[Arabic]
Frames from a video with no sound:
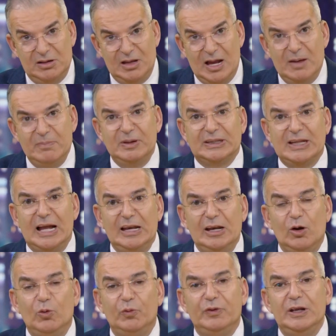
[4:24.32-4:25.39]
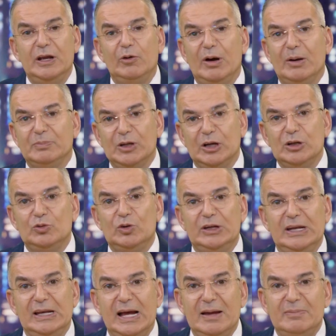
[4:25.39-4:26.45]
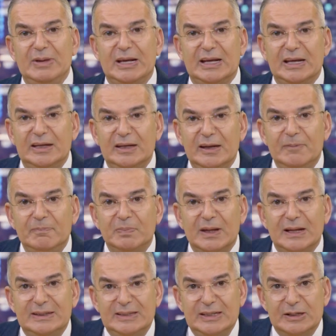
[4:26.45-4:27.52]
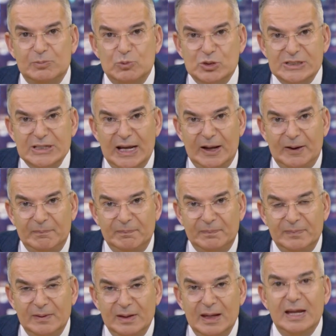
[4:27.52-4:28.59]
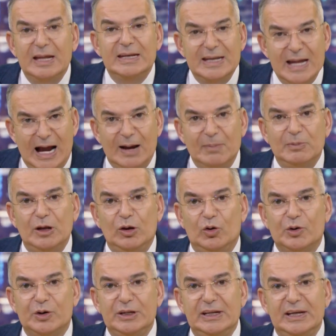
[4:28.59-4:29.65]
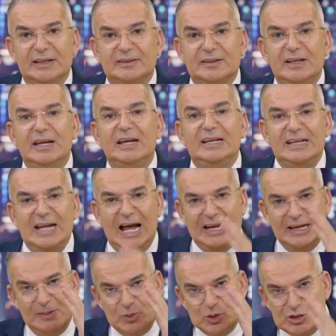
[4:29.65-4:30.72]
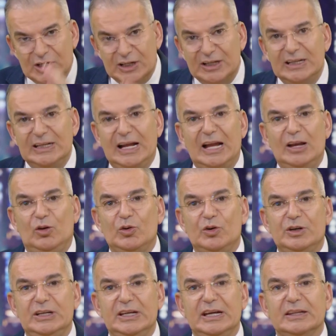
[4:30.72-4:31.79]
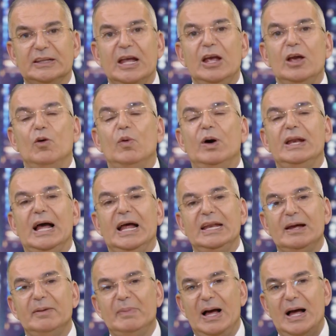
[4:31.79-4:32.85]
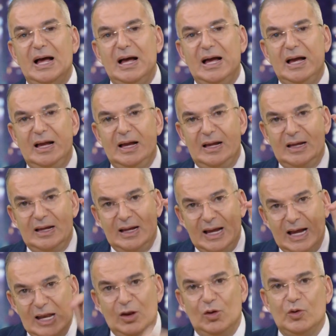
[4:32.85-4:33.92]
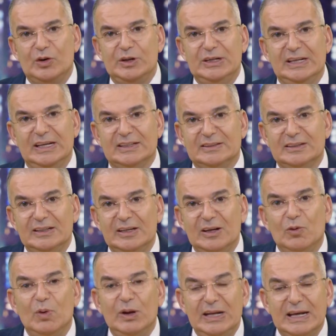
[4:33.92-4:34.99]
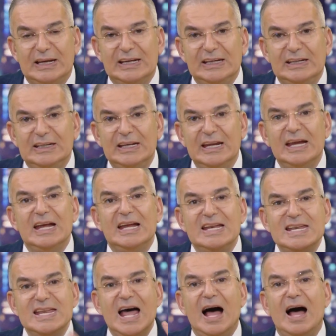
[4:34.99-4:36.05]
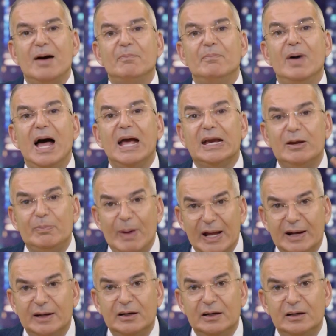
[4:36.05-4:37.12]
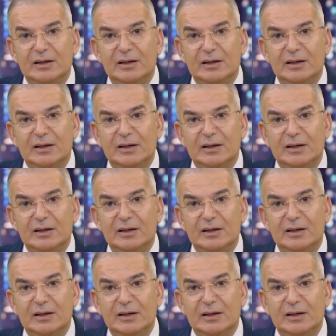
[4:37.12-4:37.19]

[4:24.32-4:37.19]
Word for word: عم بيتعلقوا فيها وعم تاخذهم الى اماكن كثير مسيئه. نعم للحريات، نحن مصرين على الحريات ونحن مع الحريات ولكن نعم اكبر